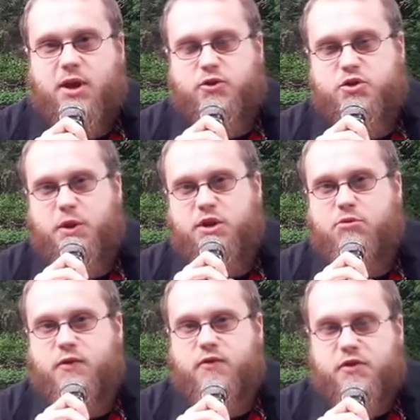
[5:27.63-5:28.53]
jak to się
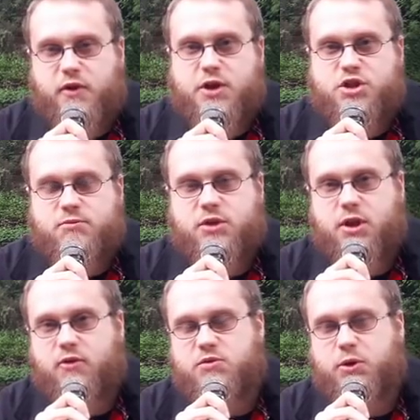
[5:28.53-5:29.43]
ładnie mówi, wyzwoleńczymi,
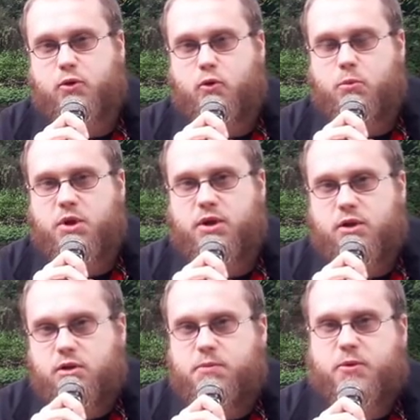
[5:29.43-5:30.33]
tak jak w przypadku Kuby,
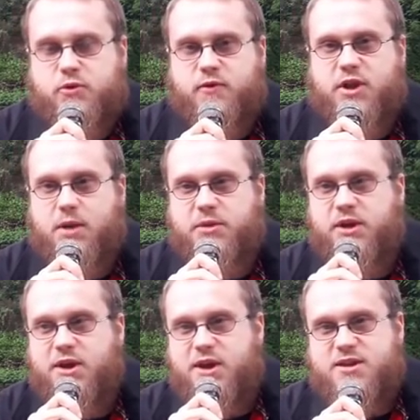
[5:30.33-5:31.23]
tylko po prostu wojnami